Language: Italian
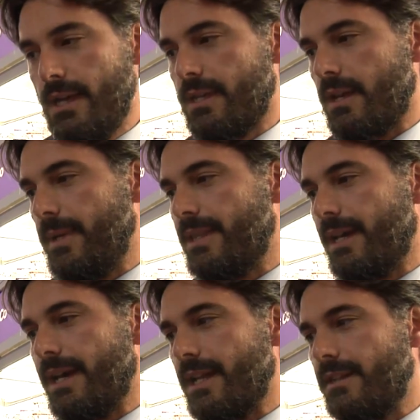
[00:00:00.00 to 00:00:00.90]

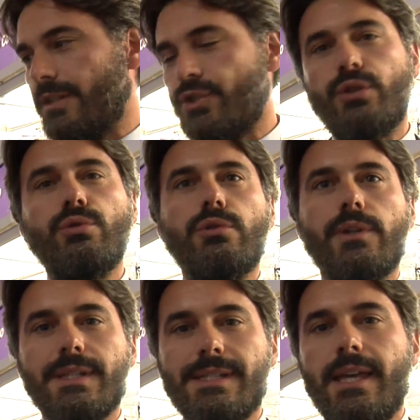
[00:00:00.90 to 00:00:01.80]
chiaramente garantisce tutta
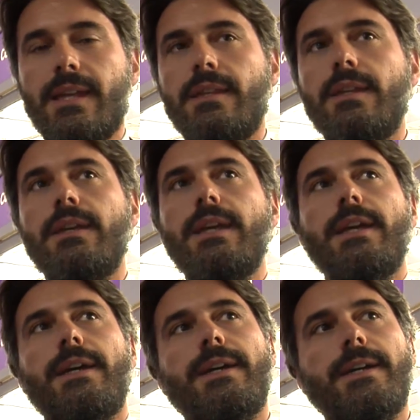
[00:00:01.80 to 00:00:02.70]
una serie di
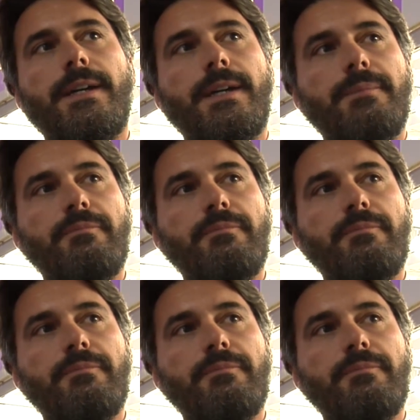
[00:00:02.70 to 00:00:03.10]
eh,